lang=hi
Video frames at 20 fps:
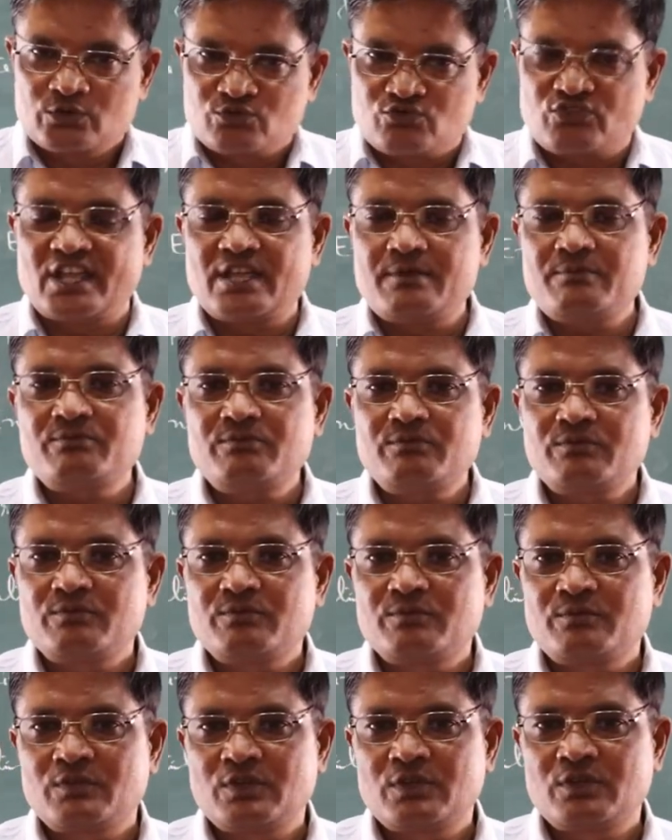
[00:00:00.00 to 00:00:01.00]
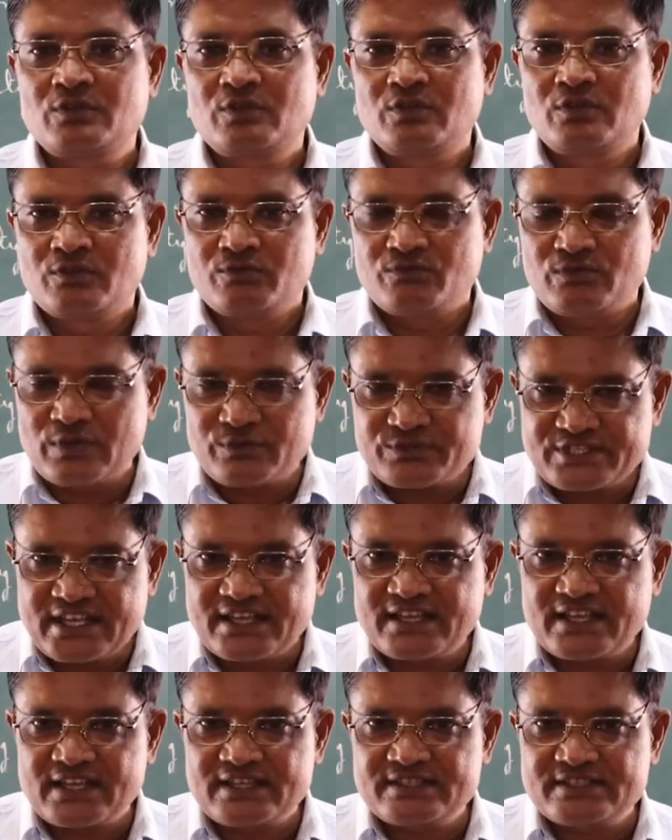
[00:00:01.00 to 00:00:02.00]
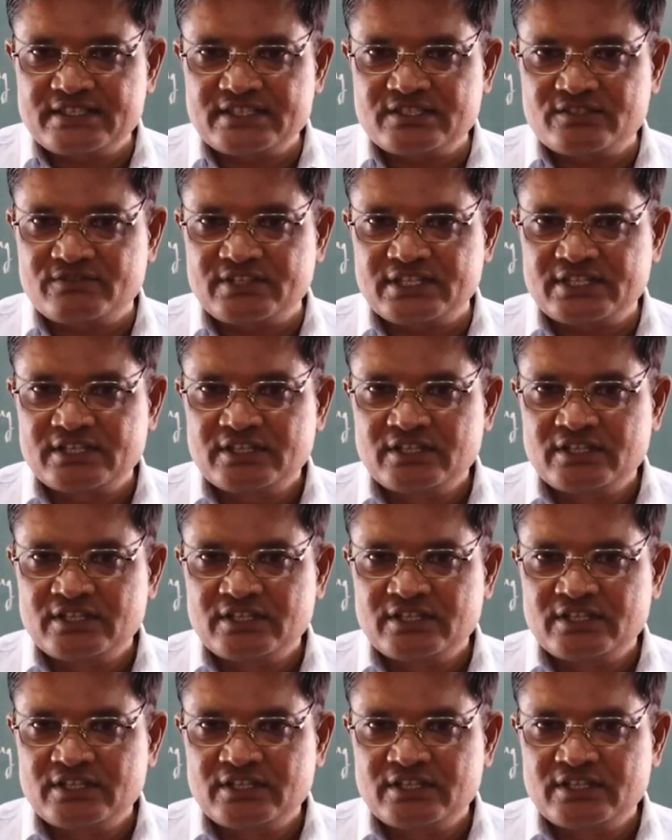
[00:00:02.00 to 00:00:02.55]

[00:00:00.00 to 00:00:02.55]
स्वयं व्यवसाय का अस्तित्व